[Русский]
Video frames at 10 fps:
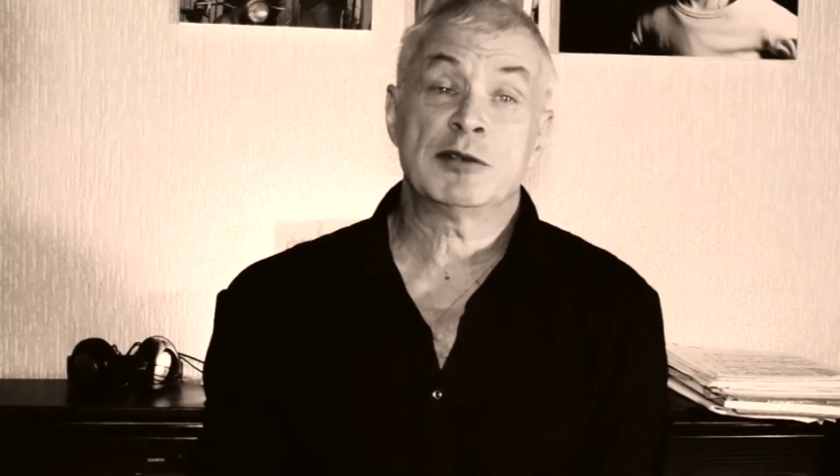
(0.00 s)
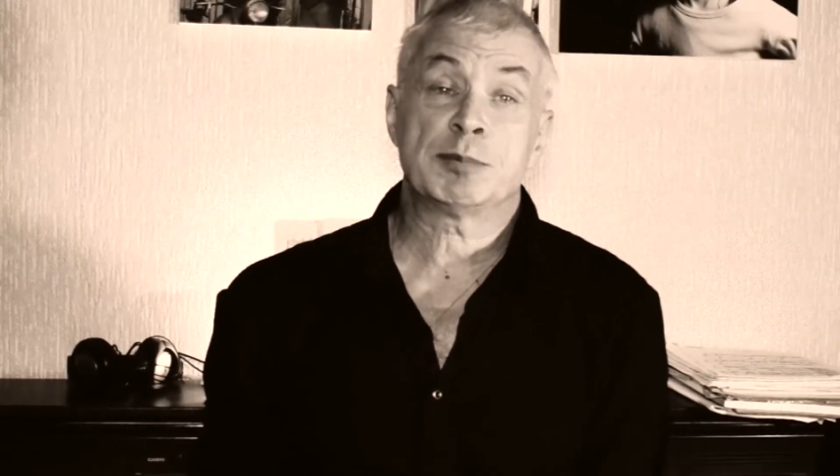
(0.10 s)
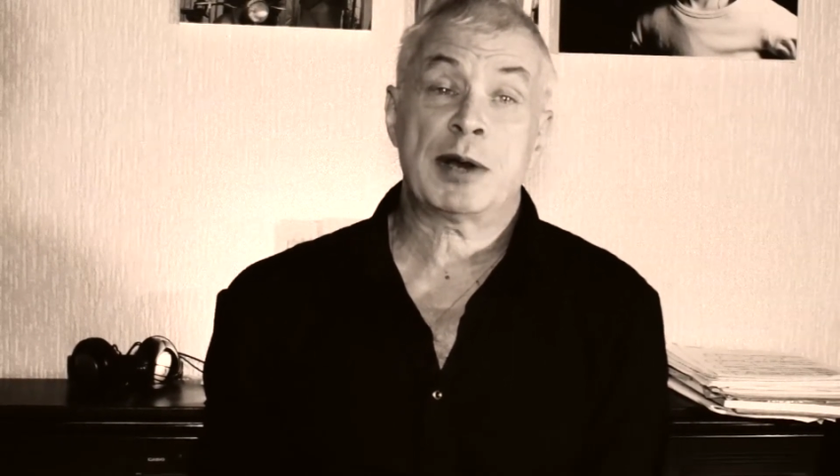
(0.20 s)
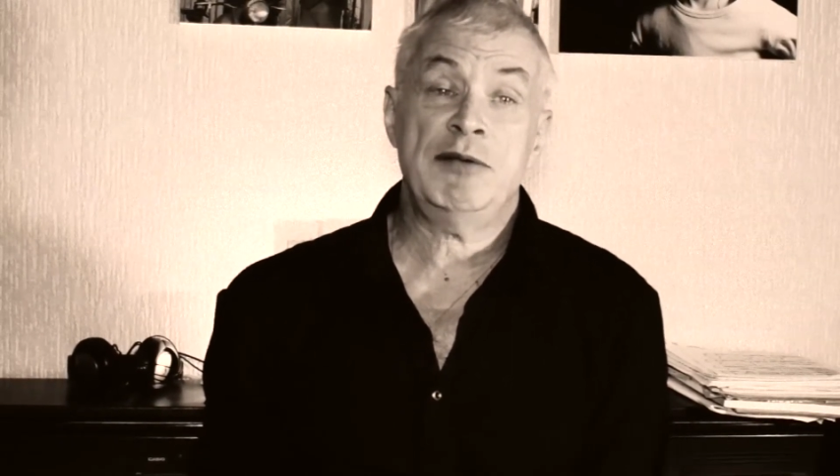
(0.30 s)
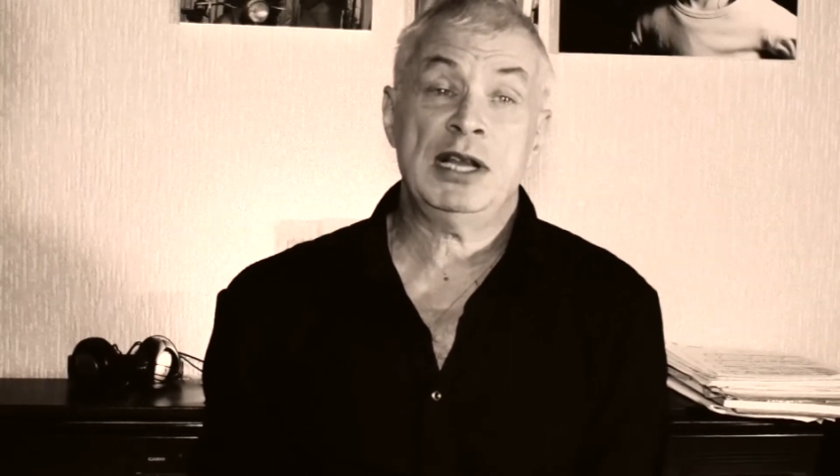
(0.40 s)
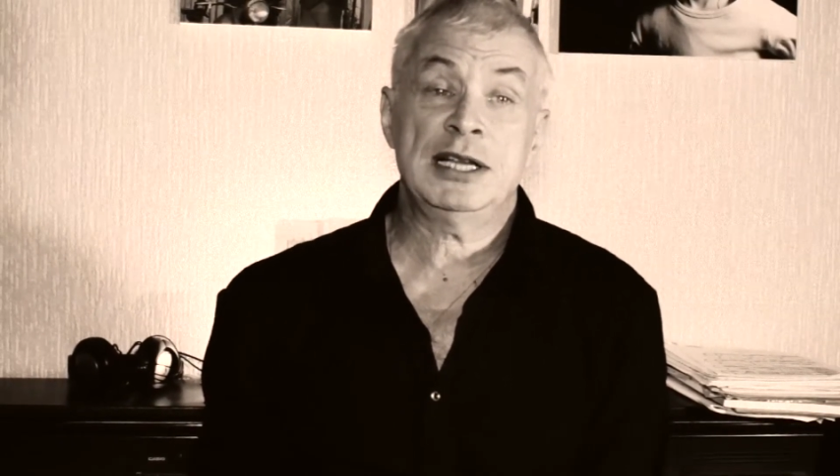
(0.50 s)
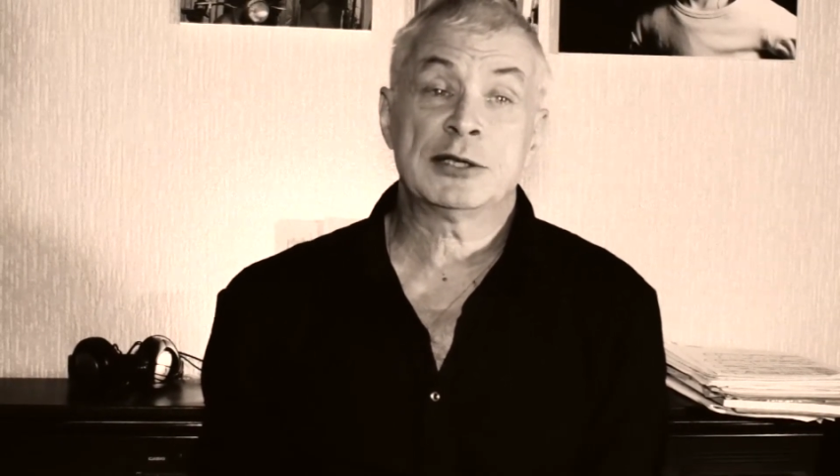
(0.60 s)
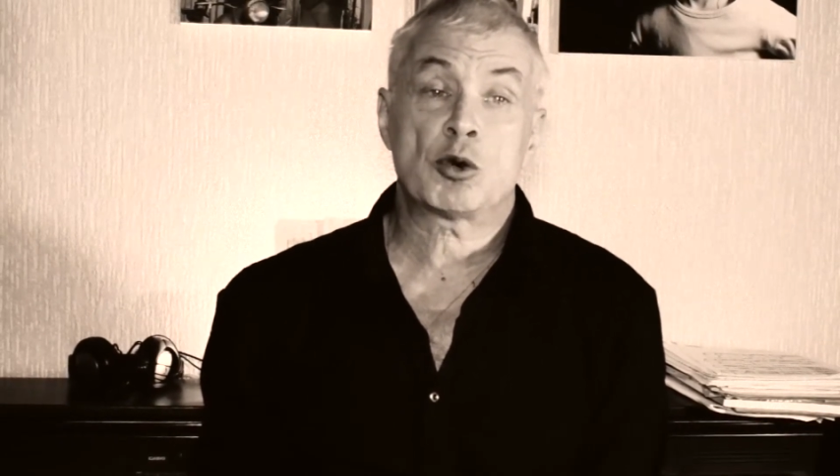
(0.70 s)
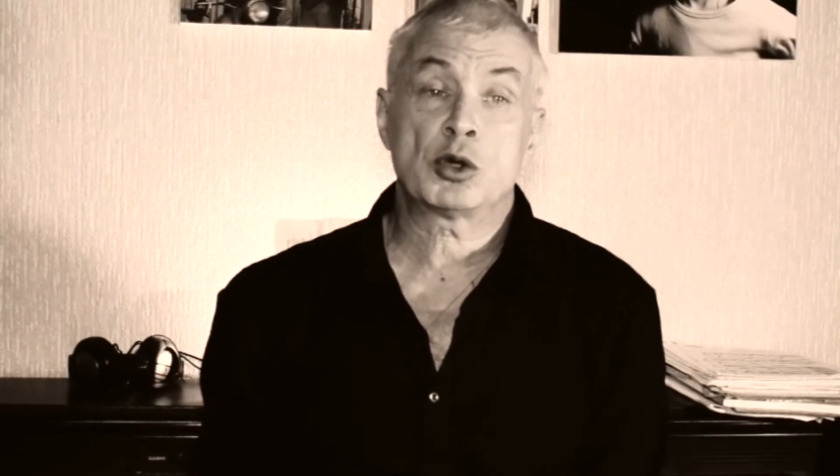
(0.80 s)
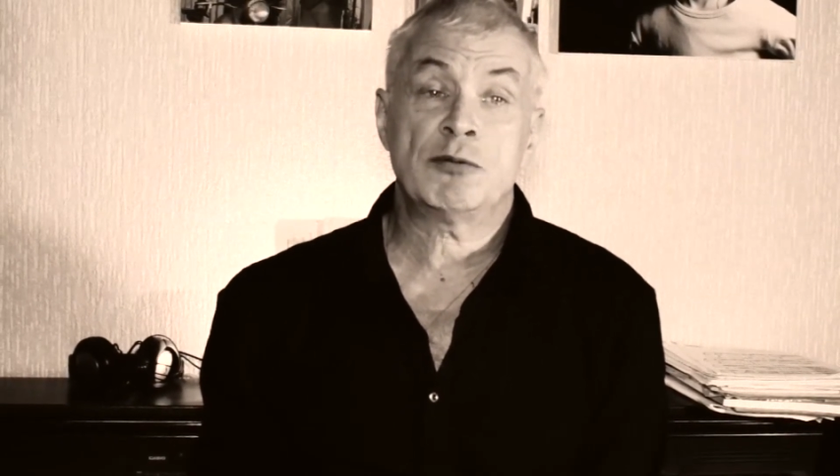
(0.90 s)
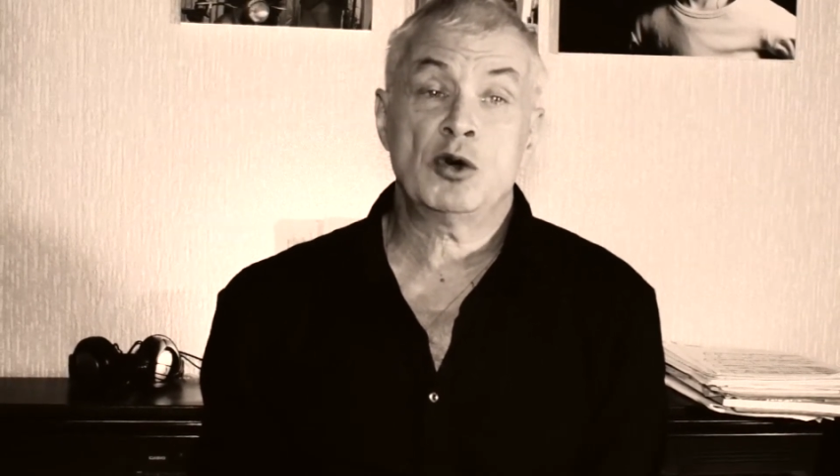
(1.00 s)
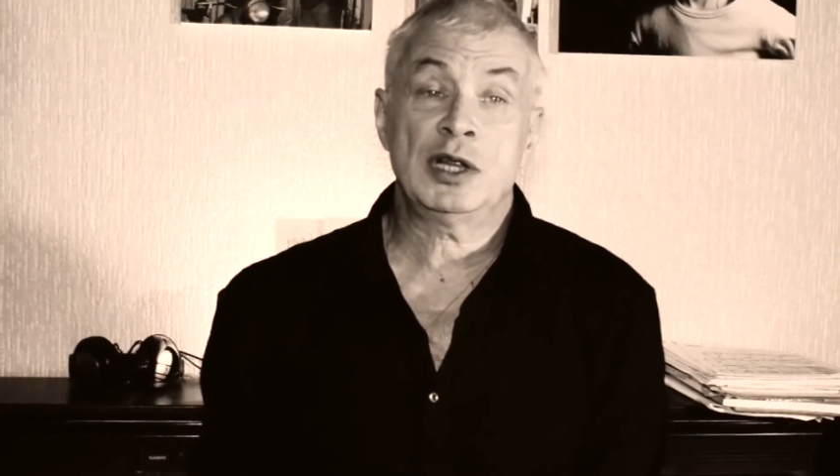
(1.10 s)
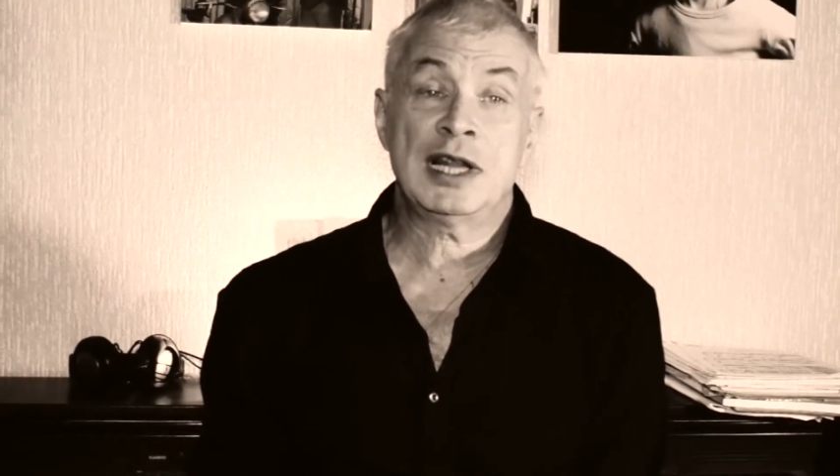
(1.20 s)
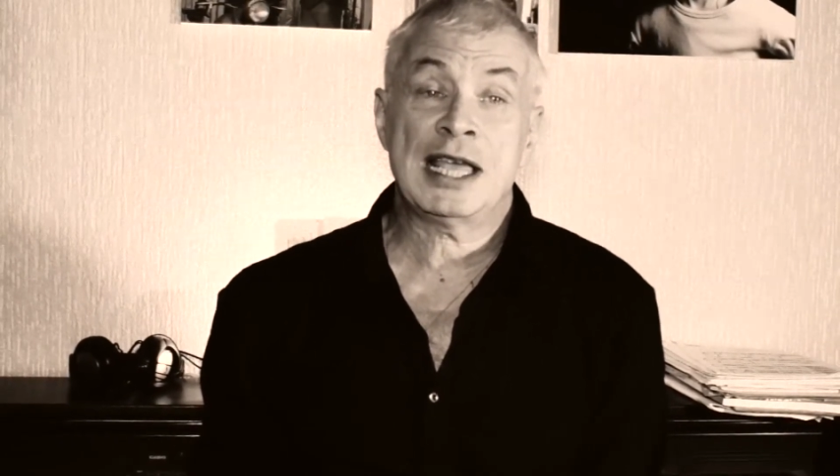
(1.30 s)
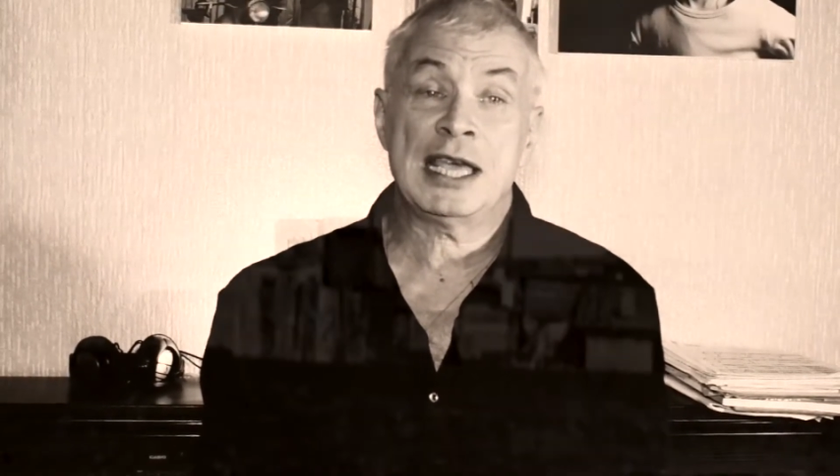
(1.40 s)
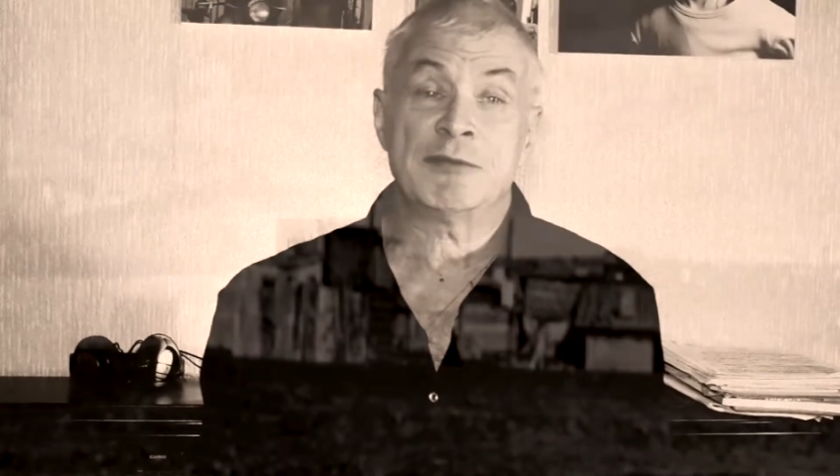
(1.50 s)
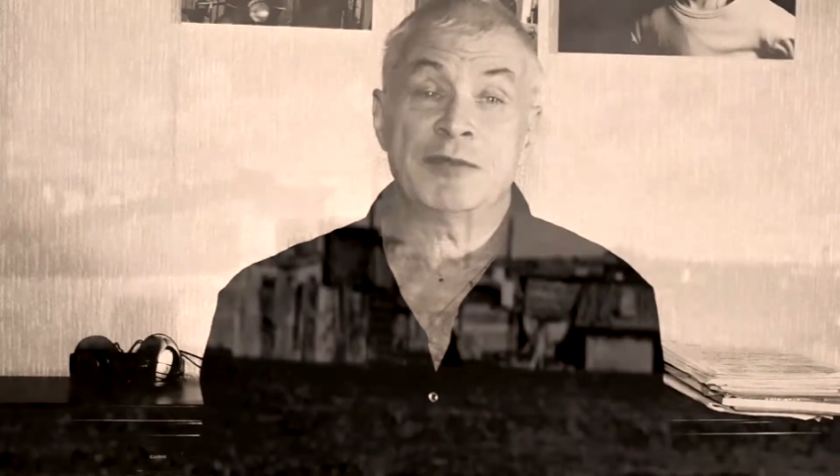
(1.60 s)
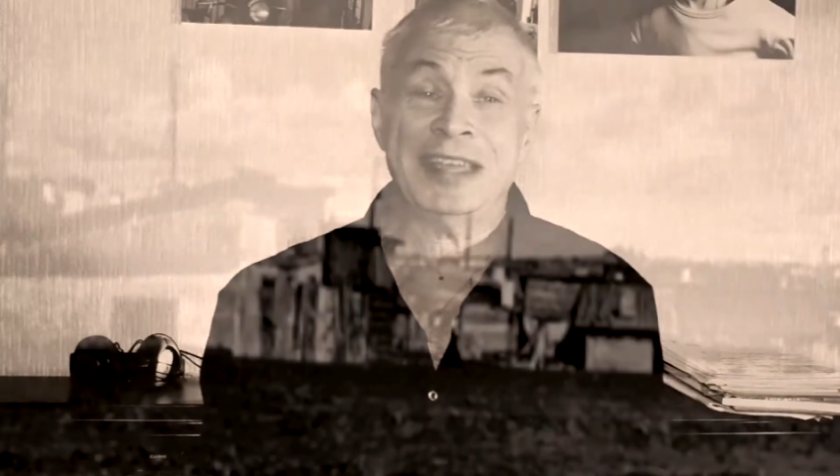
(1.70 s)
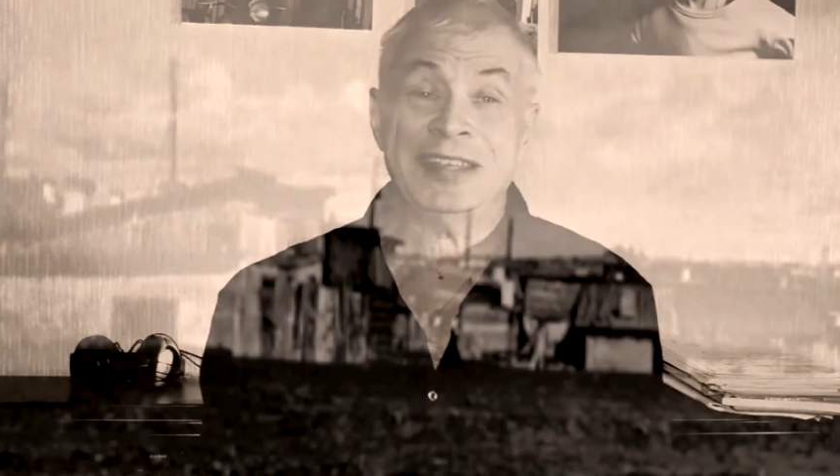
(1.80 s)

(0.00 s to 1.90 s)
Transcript: исправительно-трудовой лагерь в